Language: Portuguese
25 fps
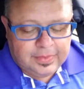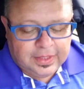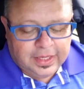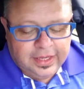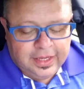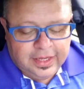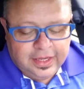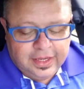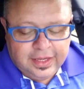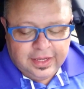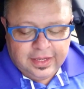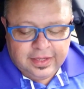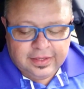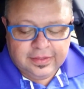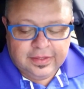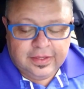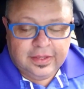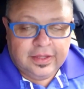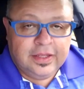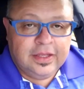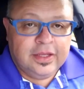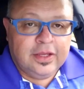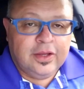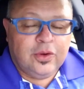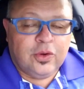É,
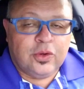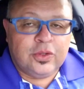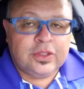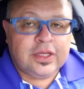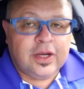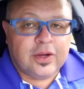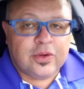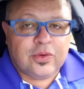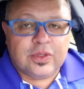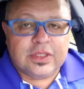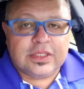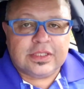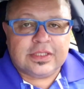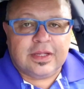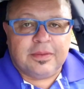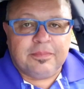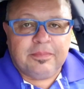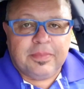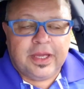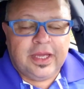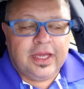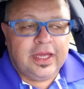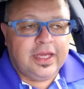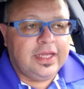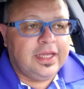outra coisa
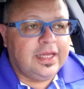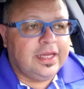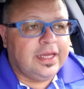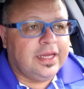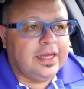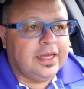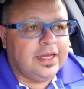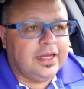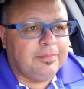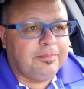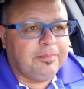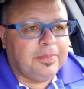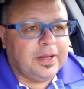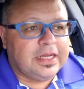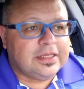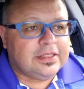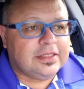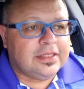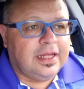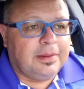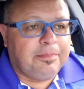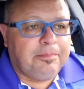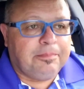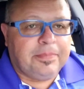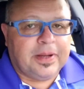também é a
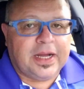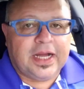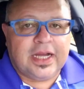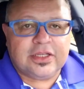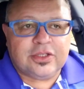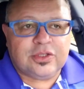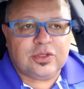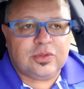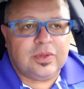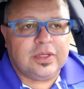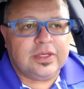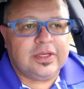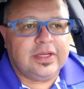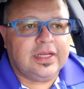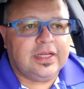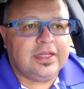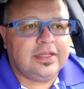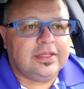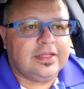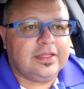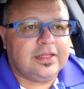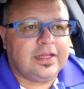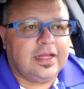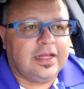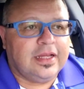parte da Páscoa,
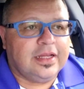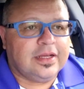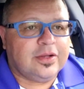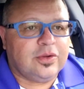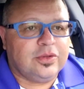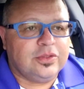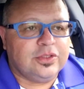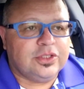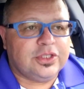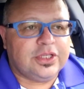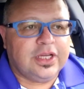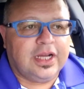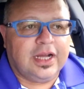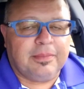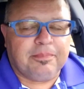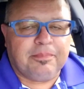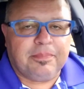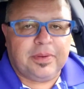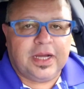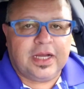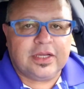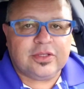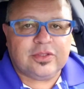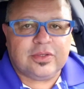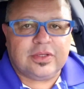né? Na, quando chega a
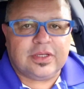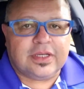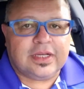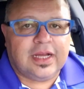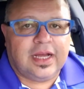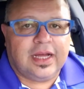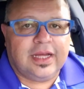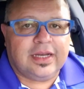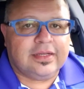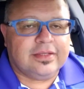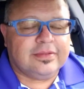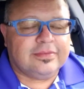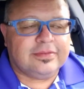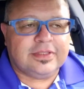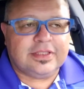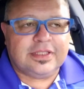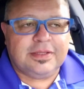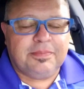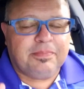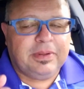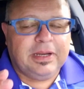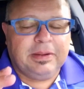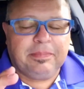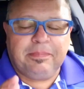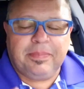Páscoa, cara, se
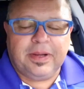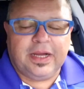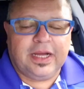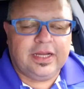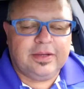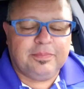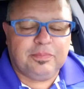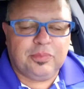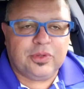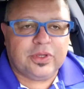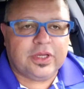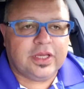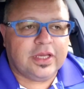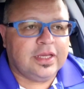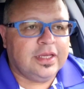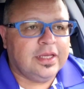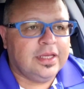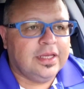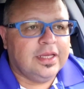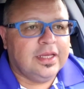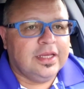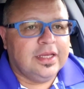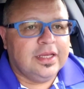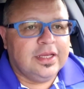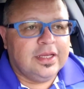prepare, porque
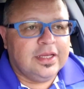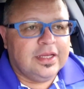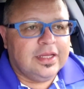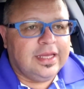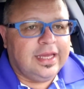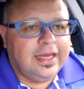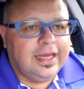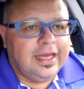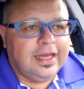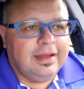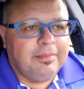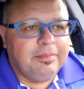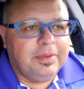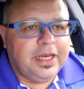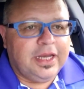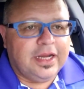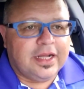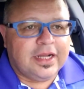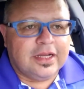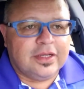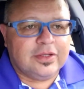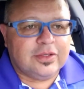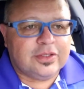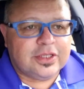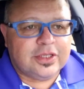é,
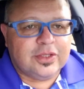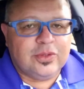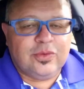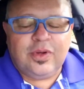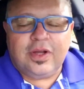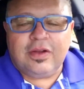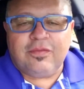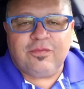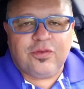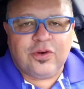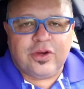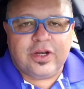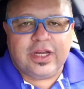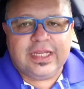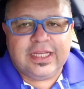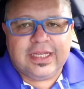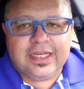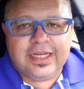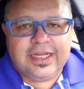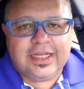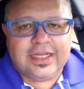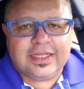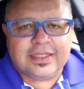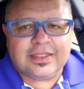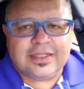americanos que nunca foram à
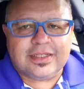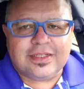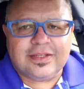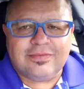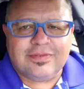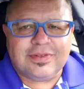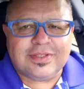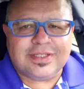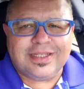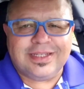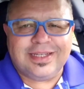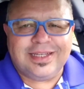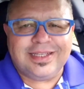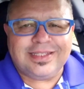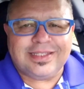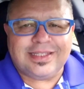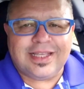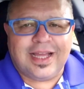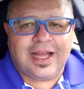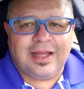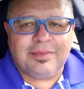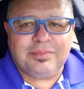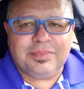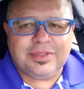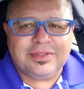igreja, que você nem
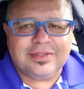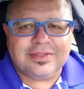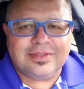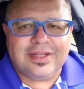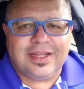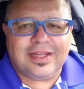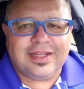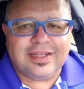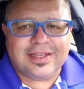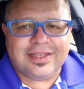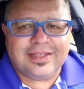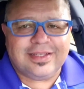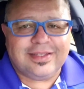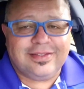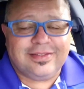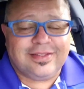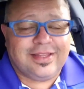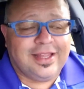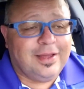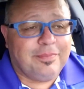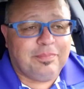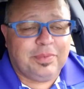sabe, de, de